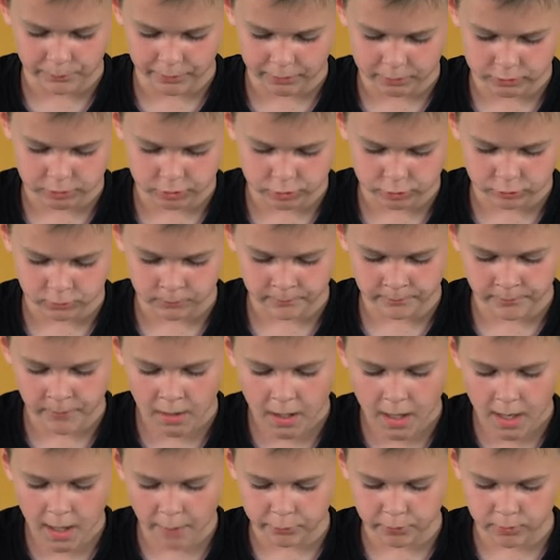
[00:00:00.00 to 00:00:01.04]
patrzył,
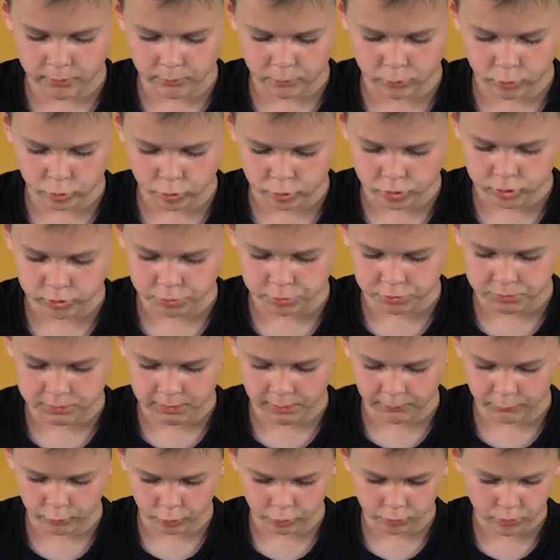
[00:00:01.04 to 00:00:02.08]
a potem ruszył
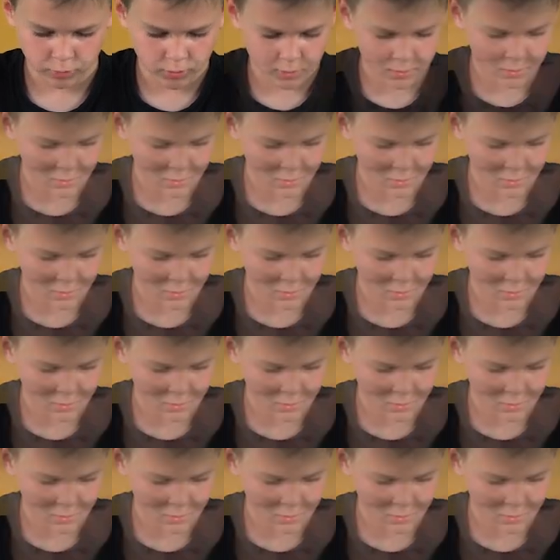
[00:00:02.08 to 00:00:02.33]
za mną.